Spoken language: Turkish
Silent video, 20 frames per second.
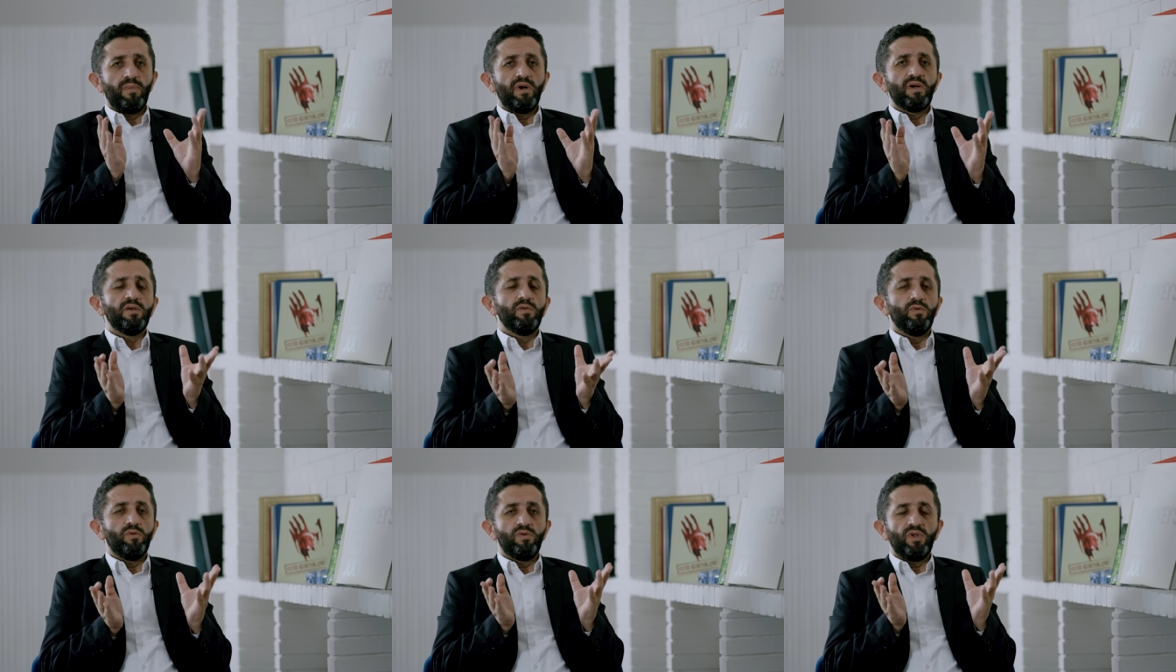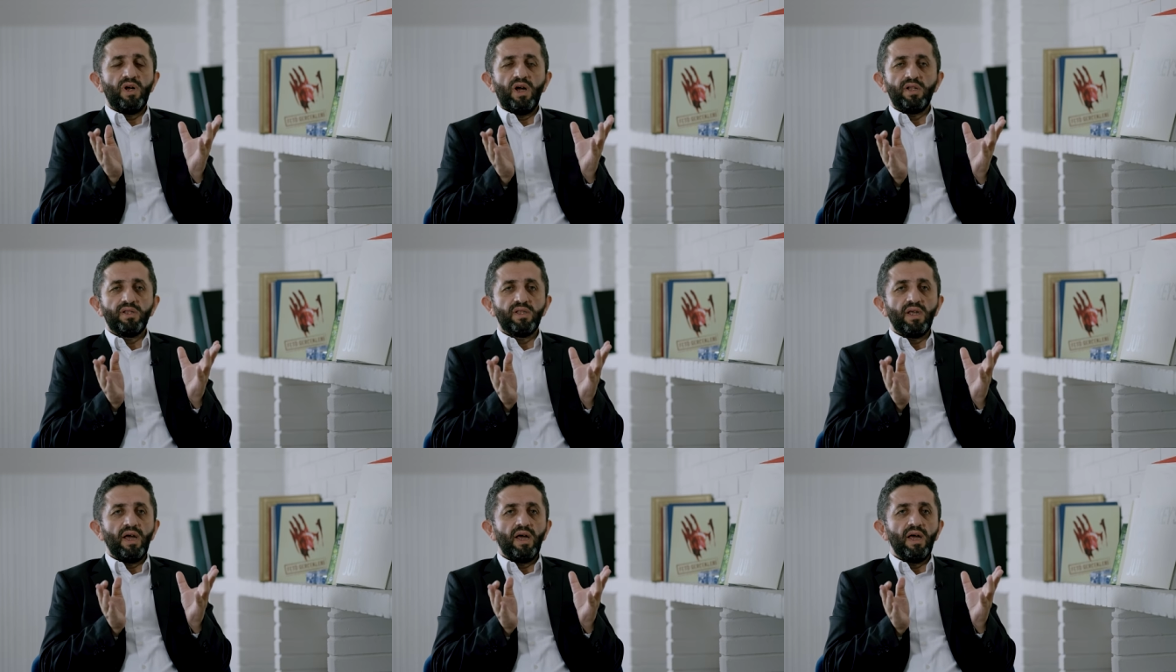Bakın
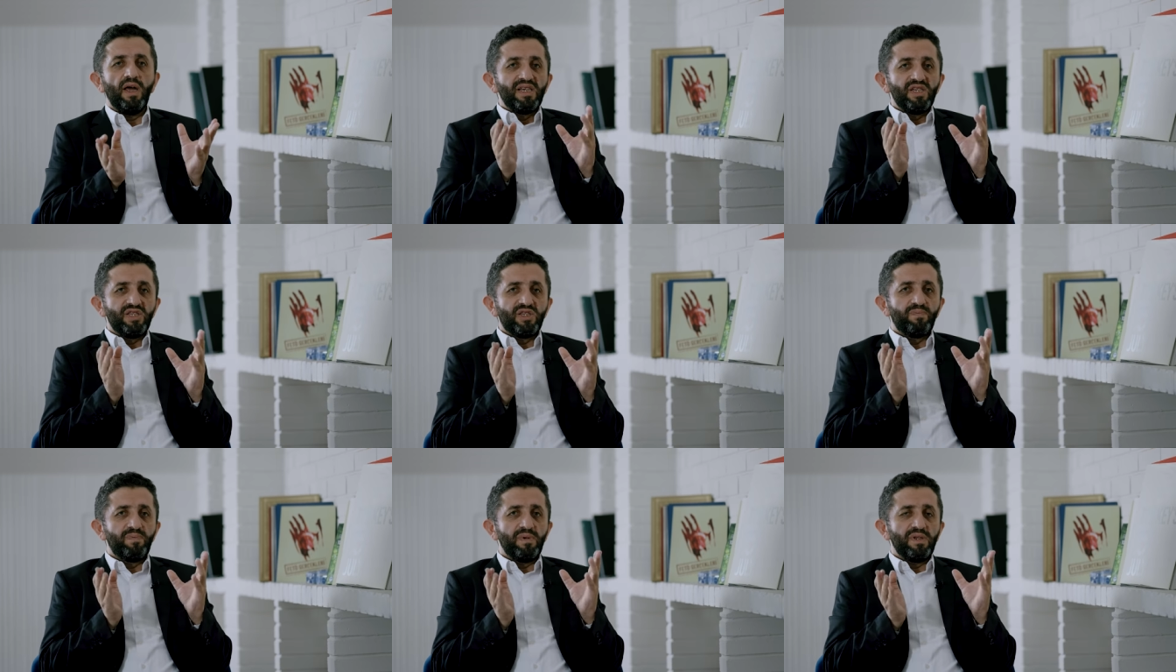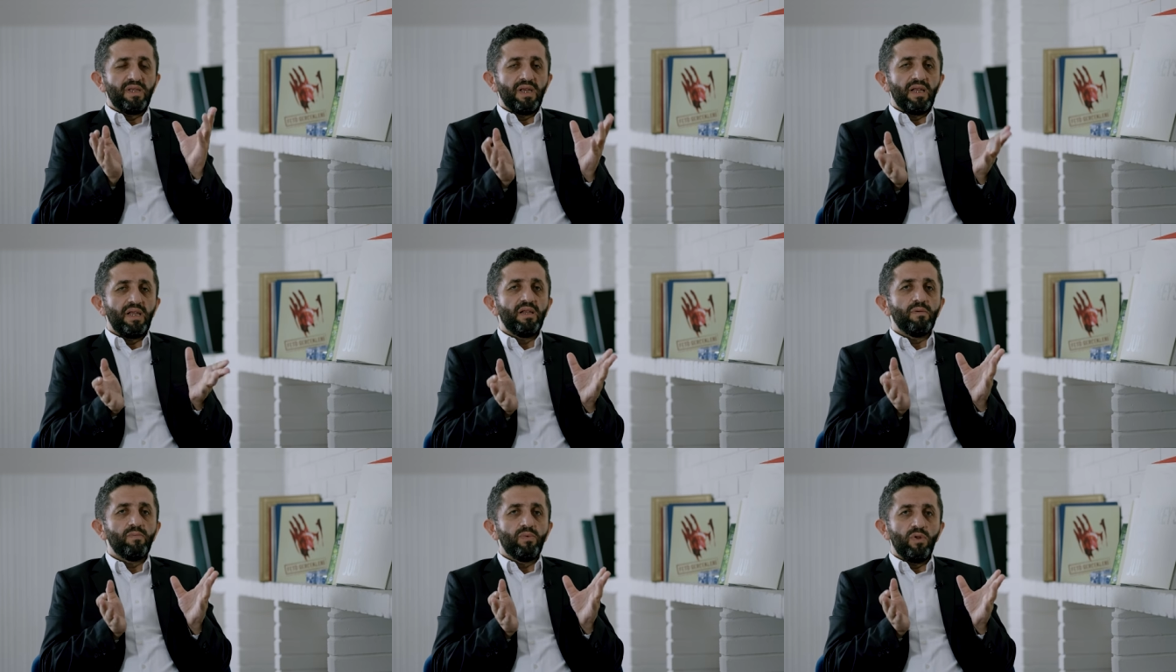onlar da hiçbir
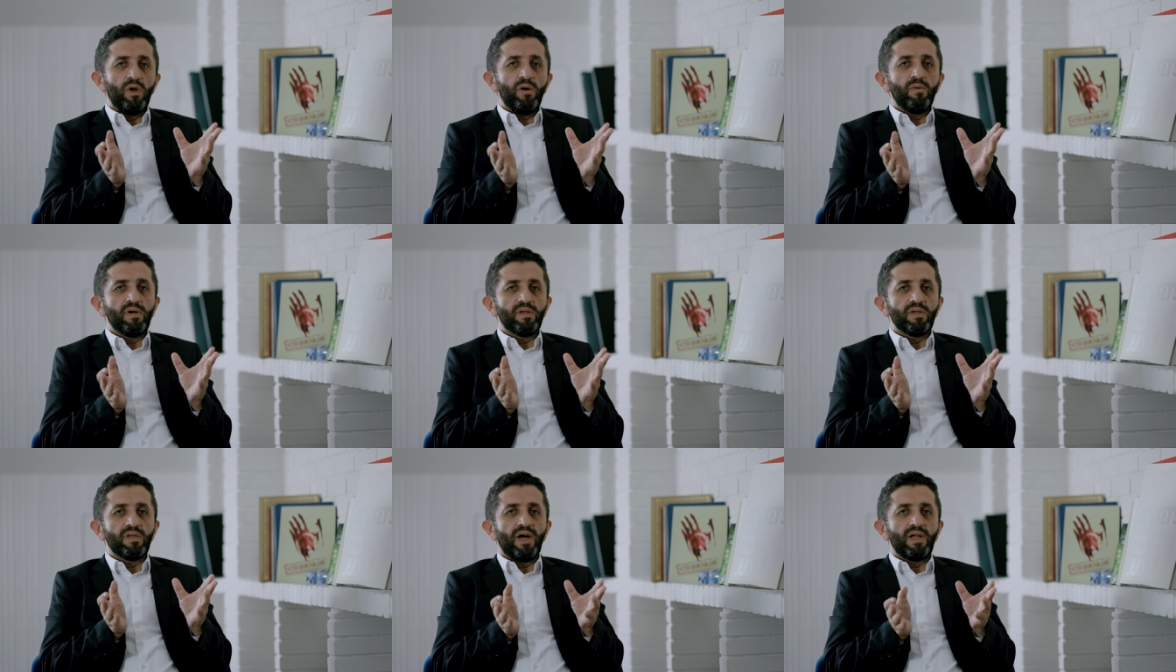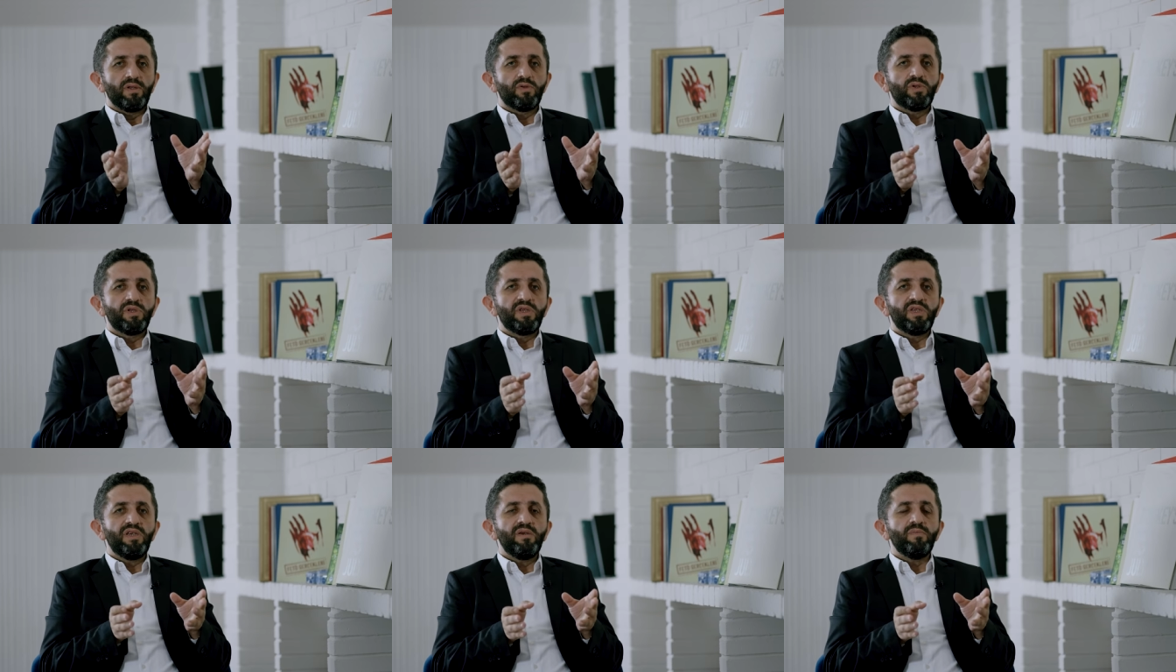delil bulamadılar
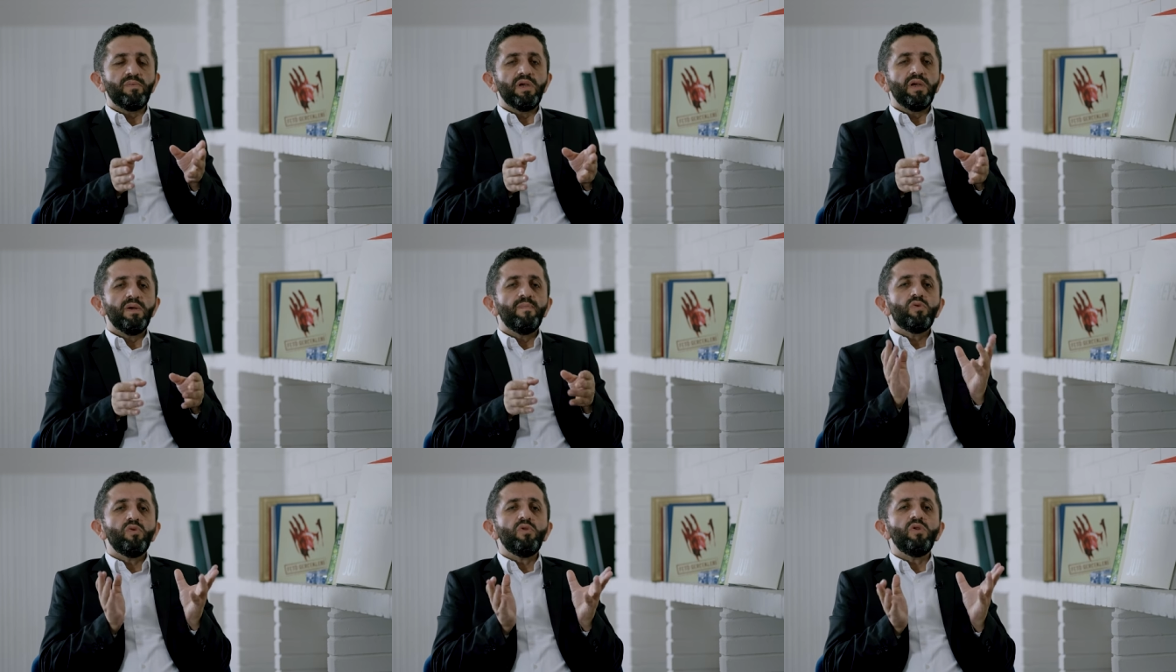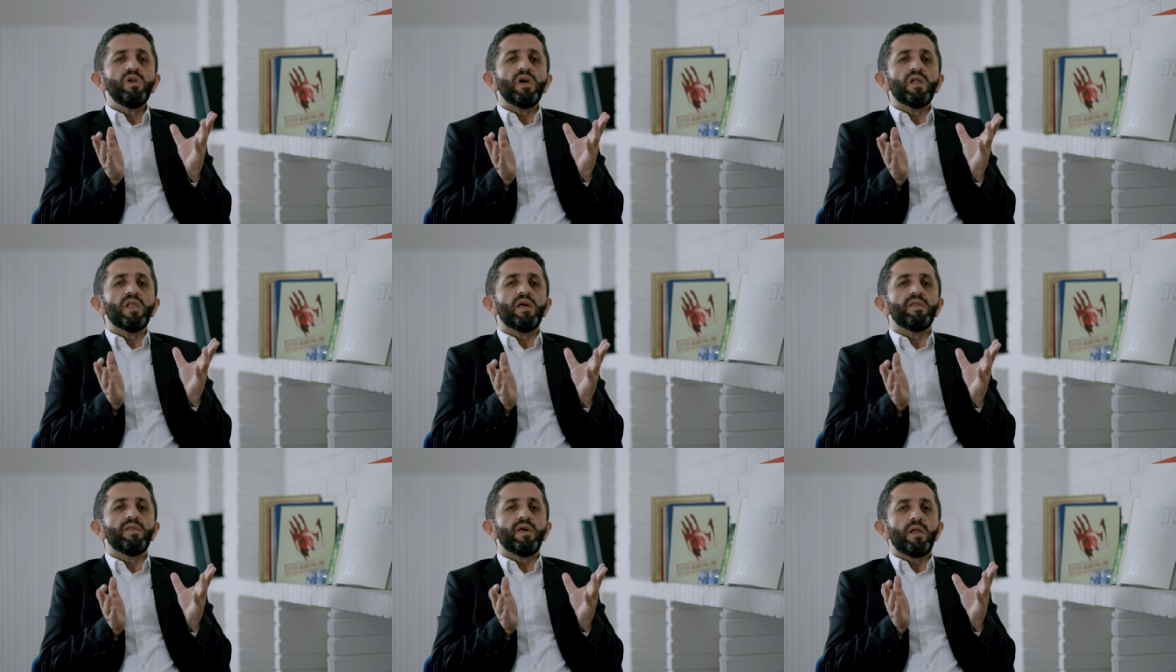gibi türlü
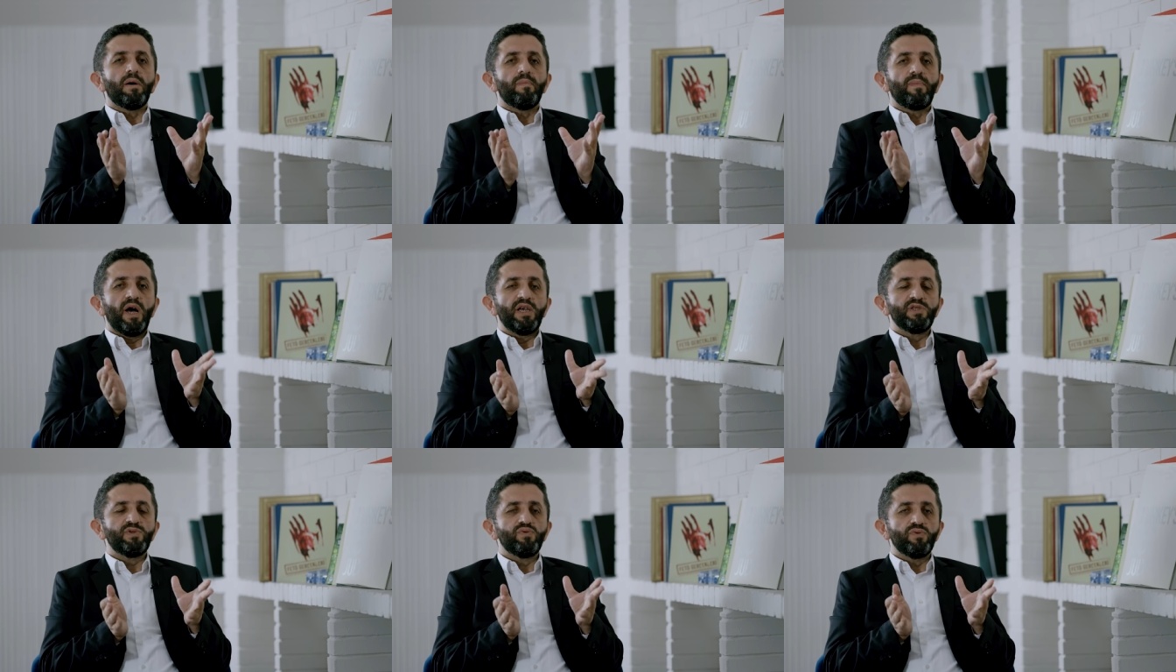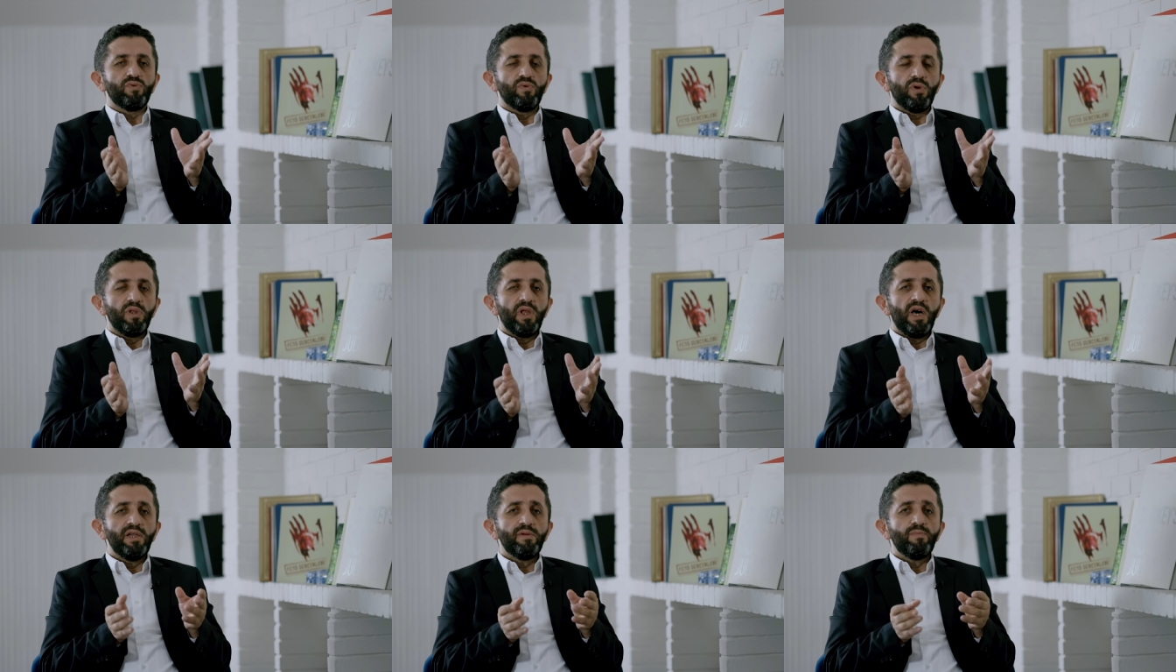yalanlara
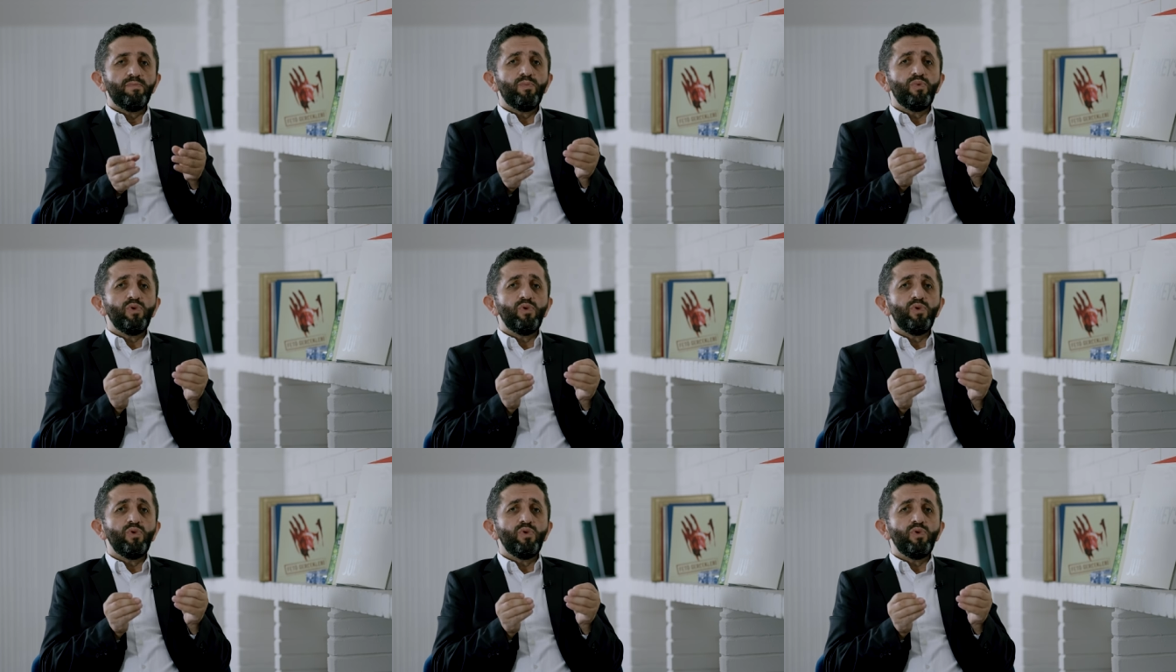başvuruyorlar.